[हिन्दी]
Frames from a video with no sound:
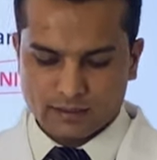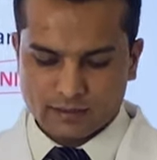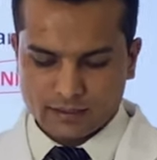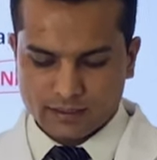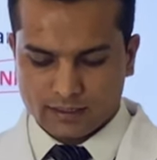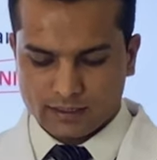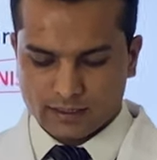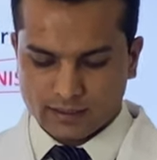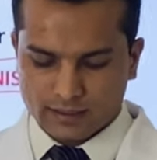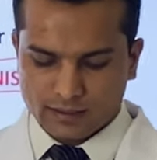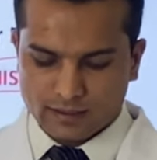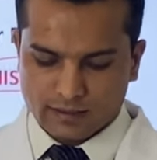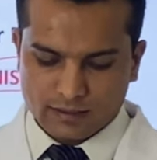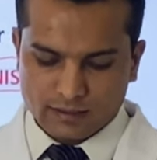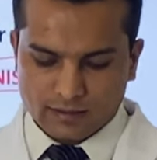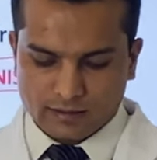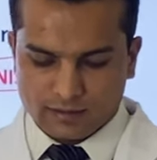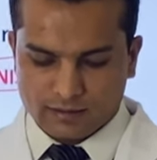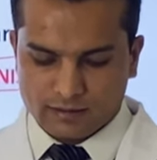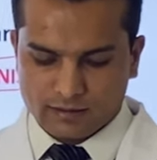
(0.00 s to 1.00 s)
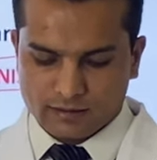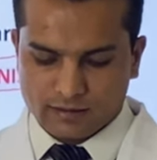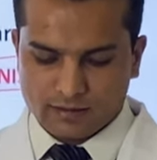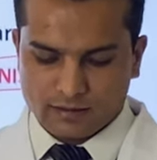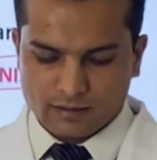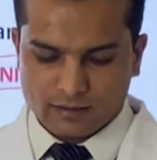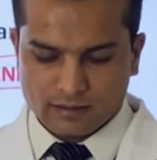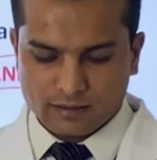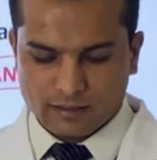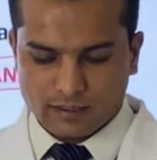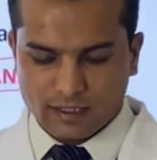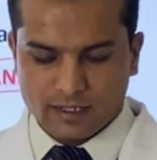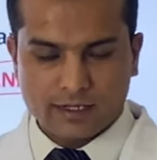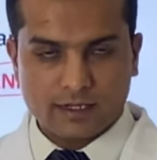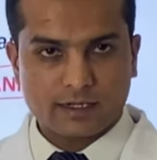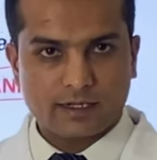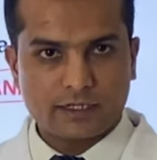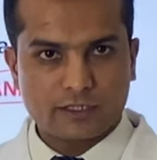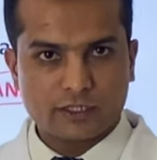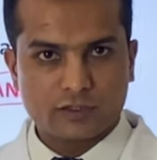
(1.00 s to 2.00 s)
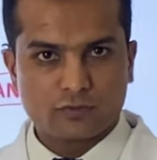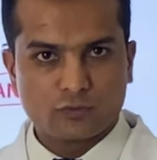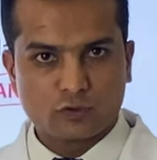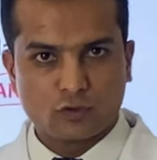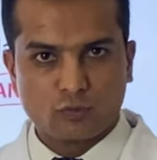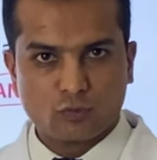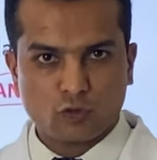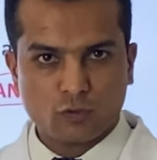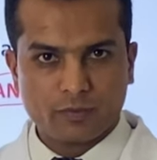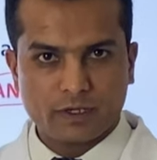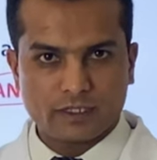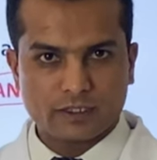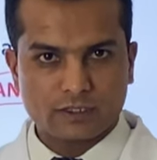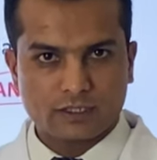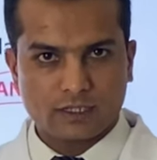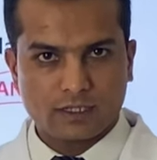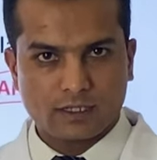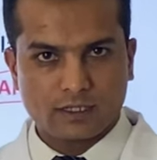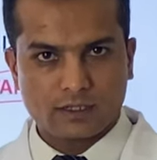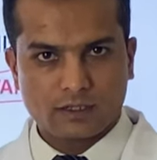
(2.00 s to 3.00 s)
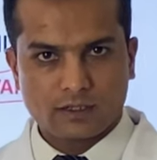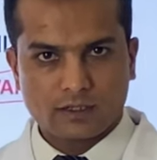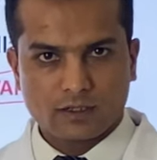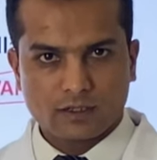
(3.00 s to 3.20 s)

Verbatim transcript: ये अल्टरनेटिव जो मूवमेंट्स हैं